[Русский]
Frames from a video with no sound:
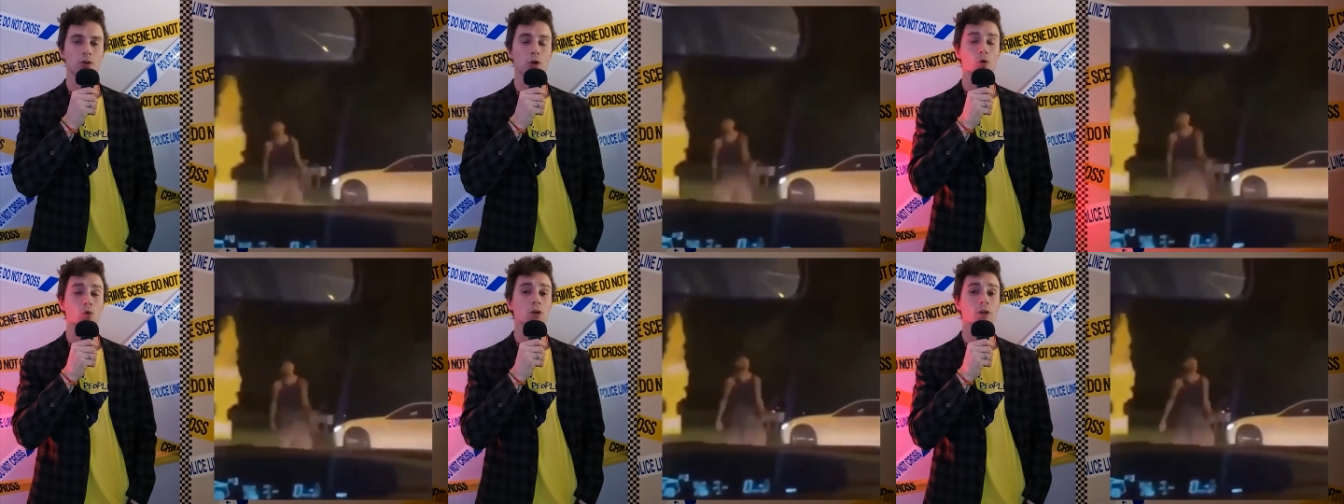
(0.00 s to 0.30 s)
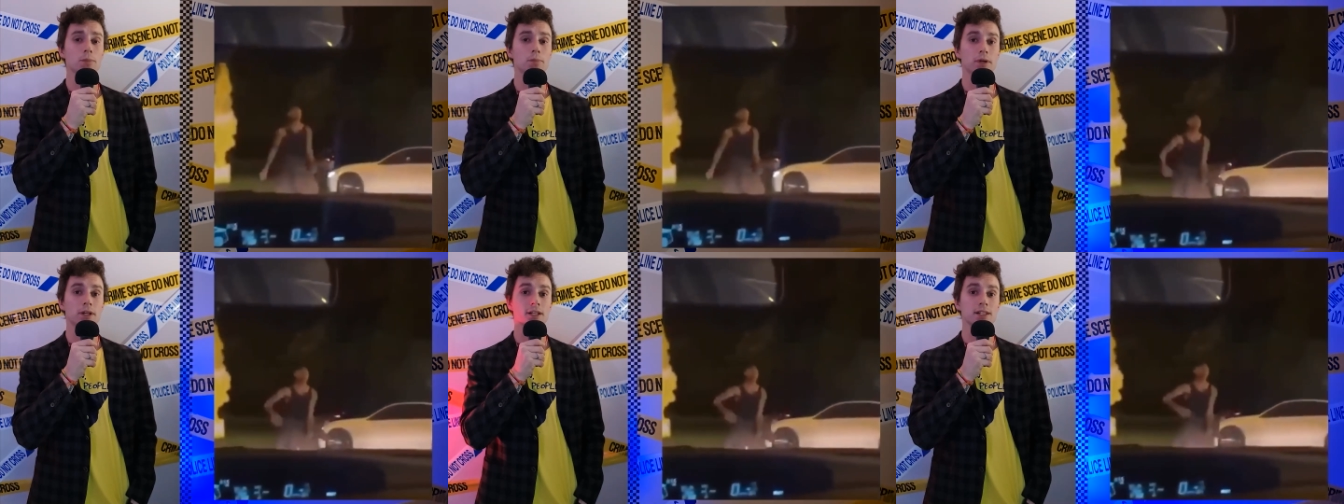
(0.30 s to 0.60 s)
В
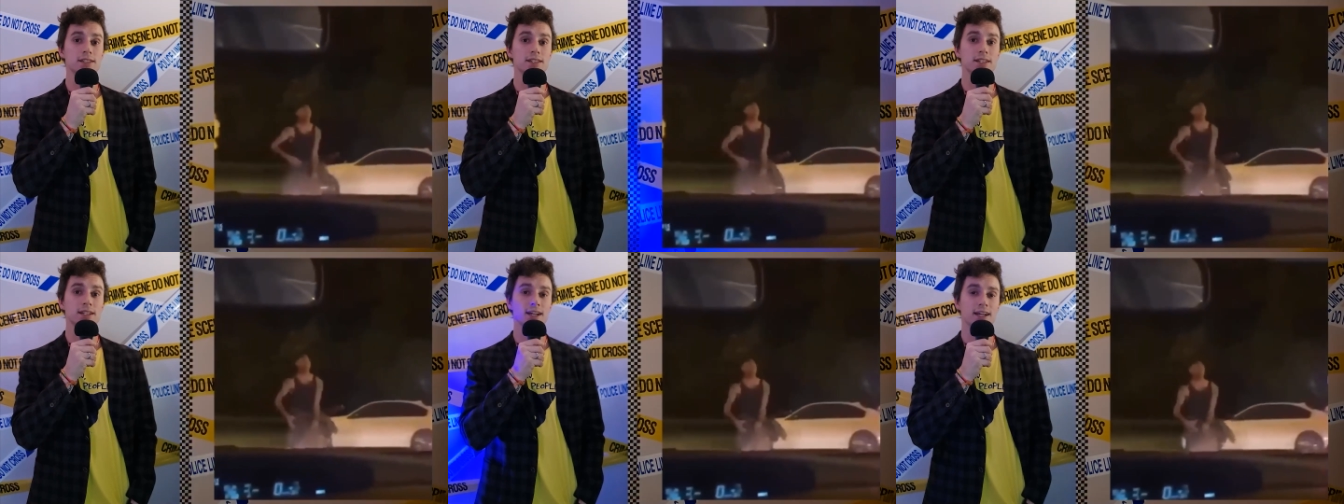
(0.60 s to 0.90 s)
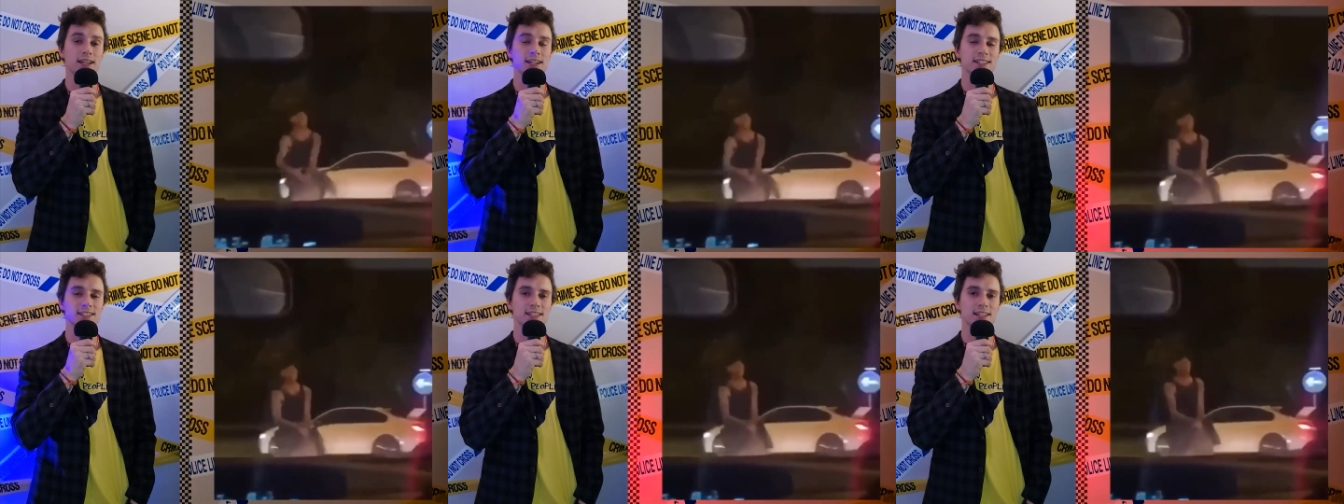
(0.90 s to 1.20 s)
Кроуле полиция
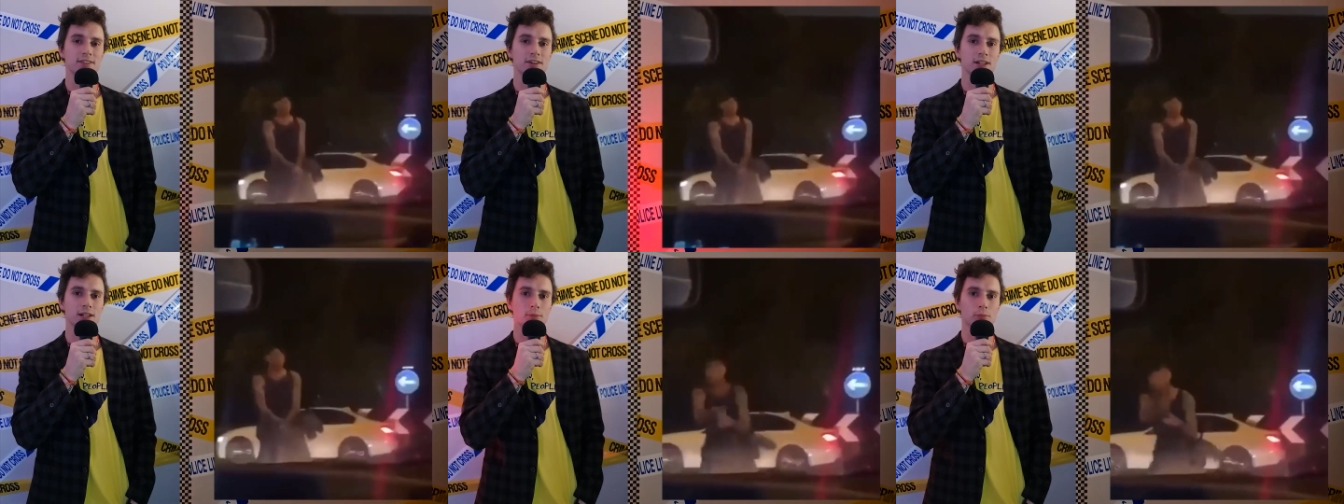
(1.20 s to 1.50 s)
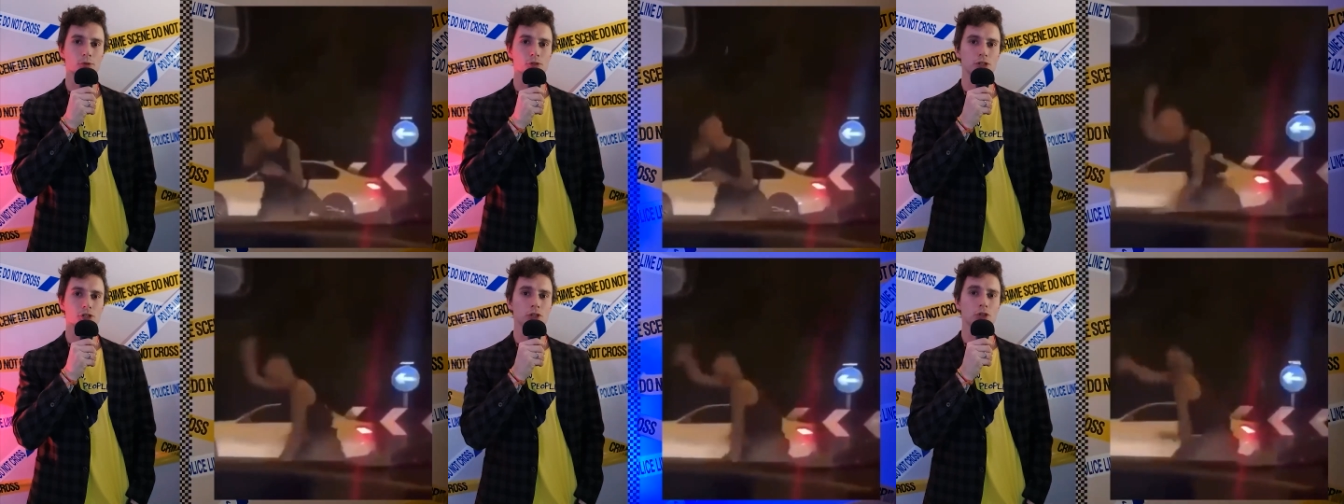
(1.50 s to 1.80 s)
арестовала
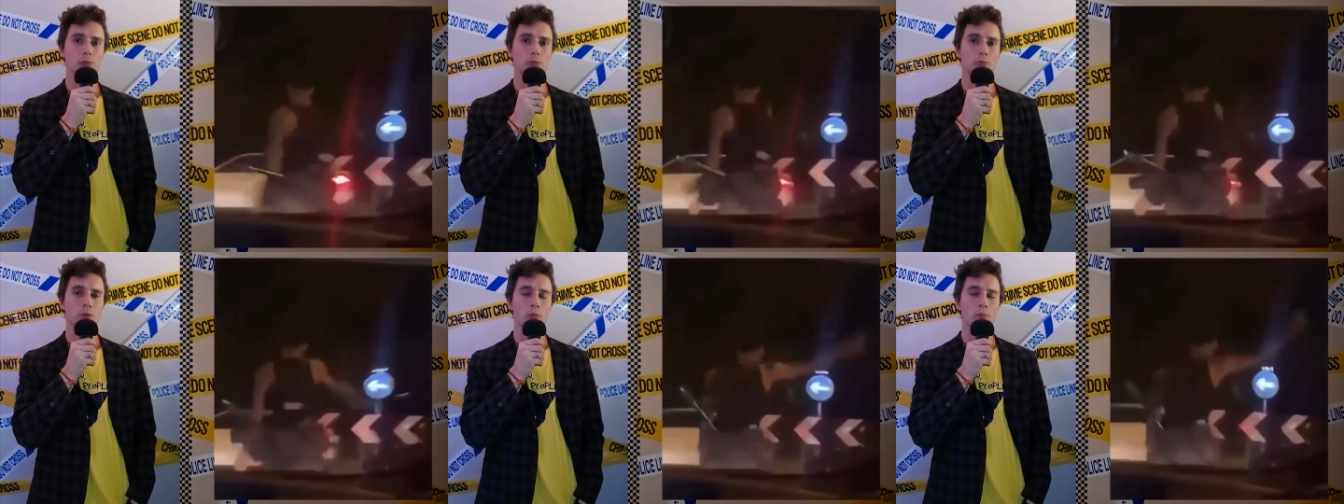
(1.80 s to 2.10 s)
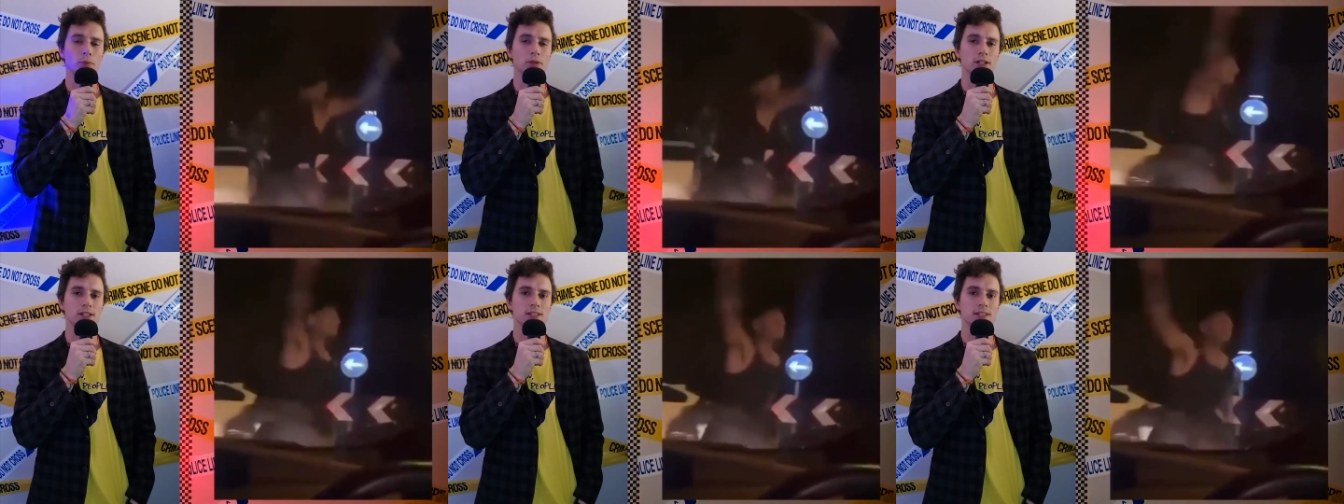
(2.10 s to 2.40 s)
мужчину по
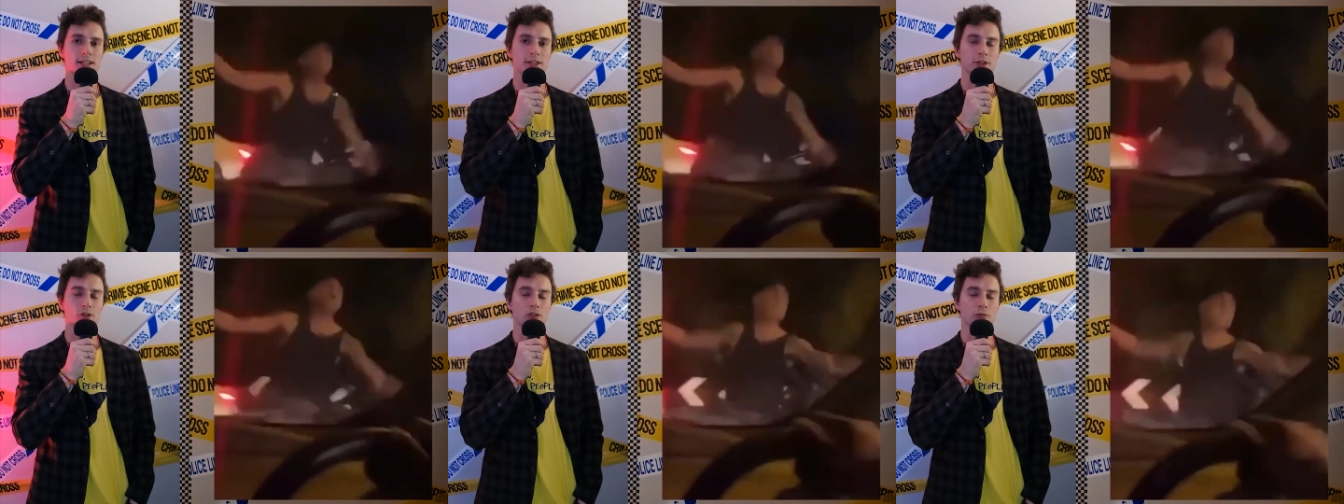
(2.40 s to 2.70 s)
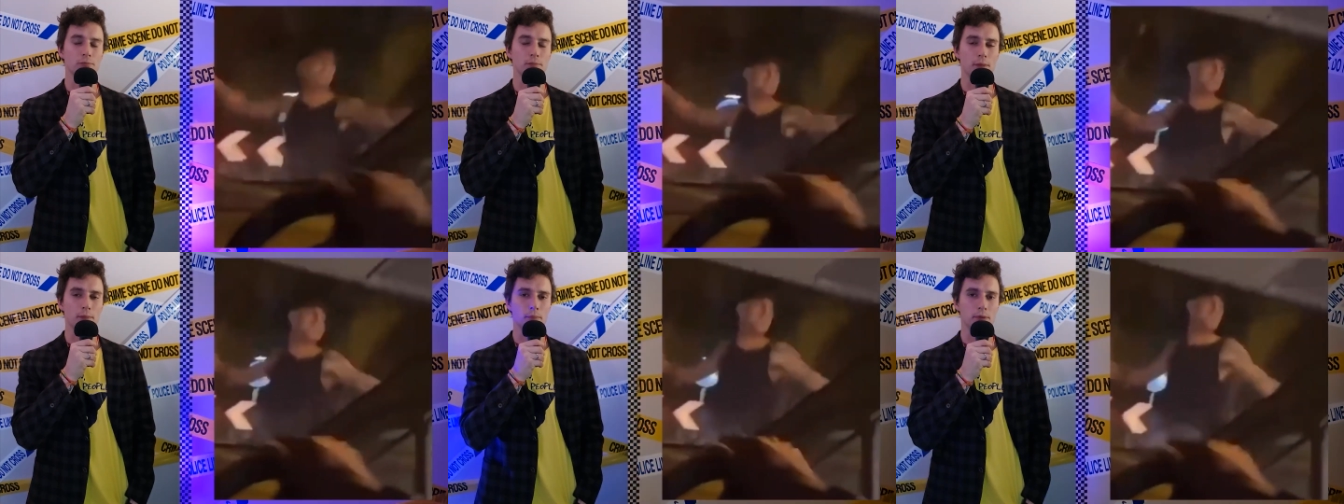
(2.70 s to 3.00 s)
подозрению
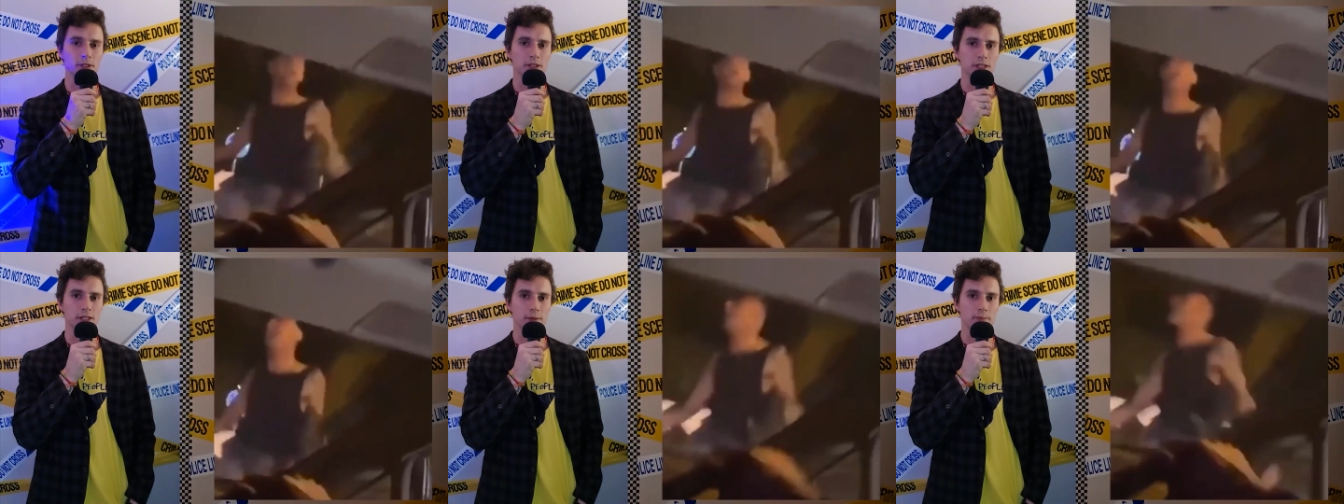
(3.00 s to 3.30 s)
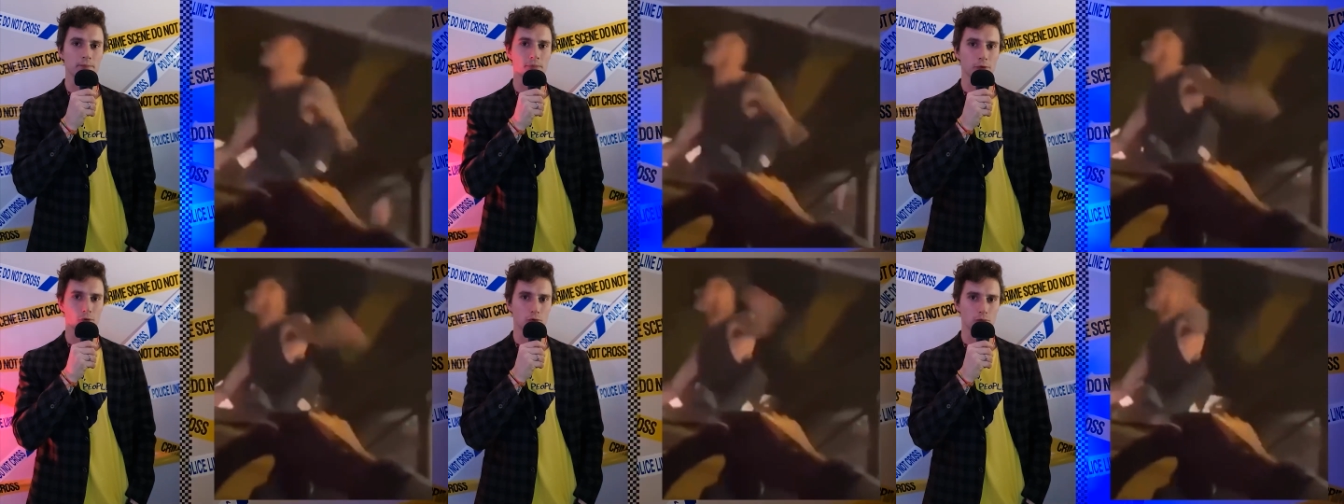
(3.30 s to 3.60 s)
в
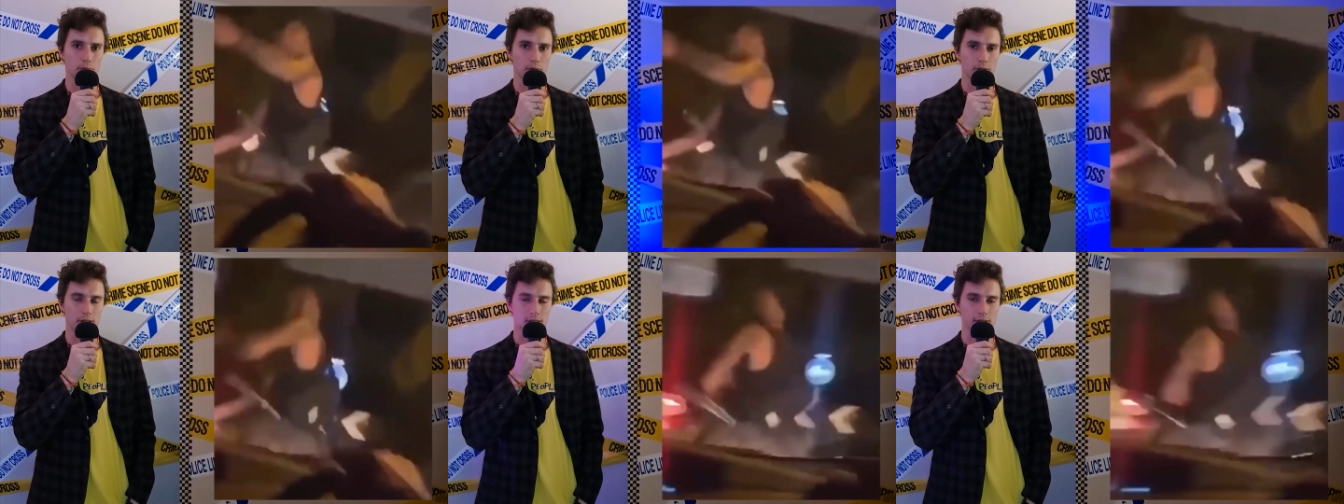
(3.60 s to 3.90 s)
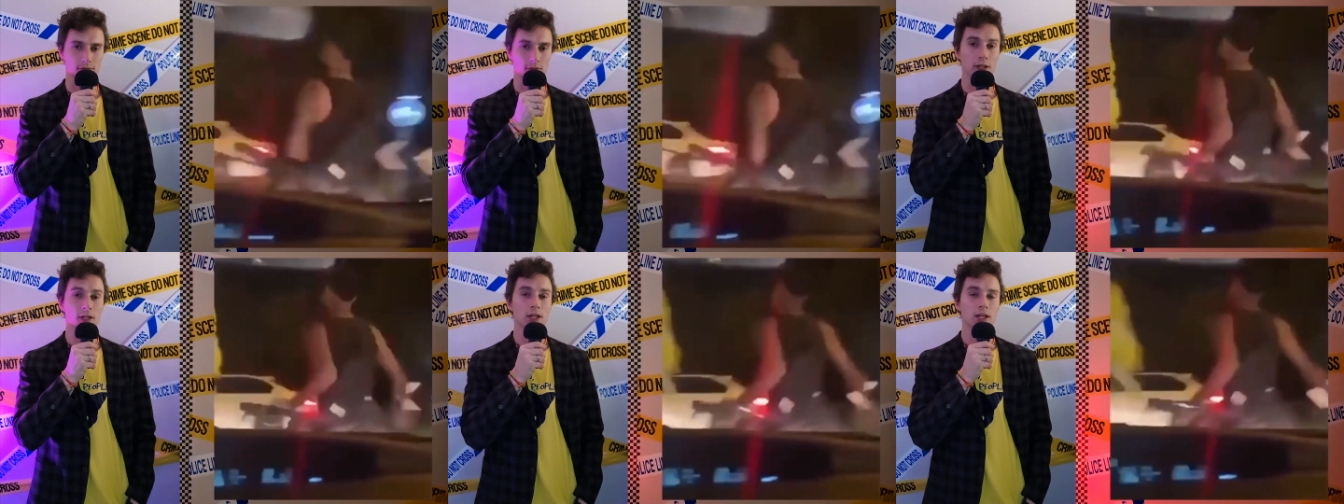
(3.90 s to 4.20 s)
попытке
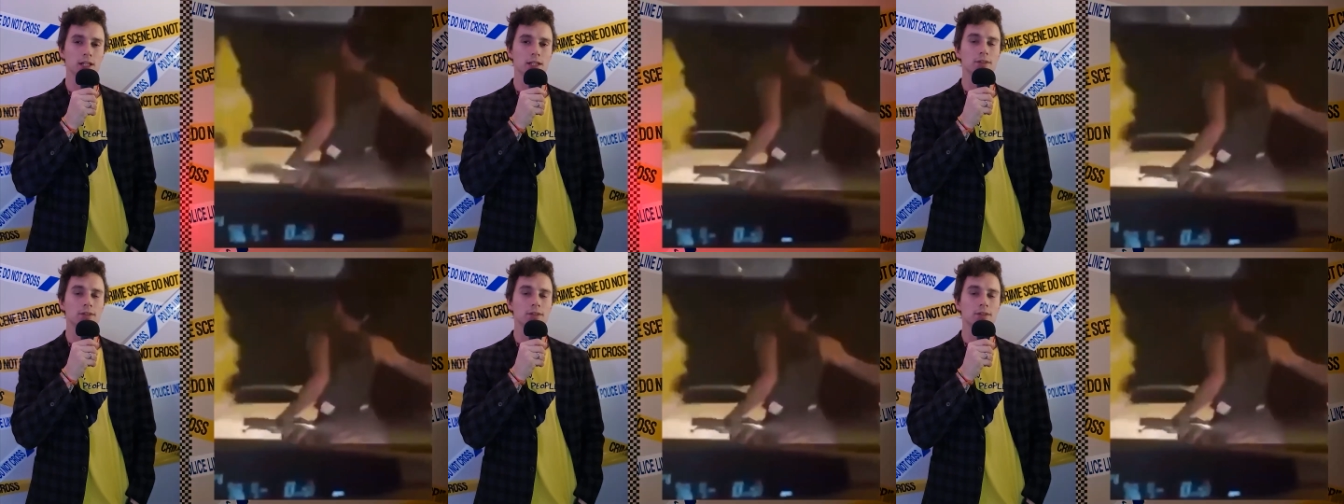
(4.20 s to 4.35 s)
убийства.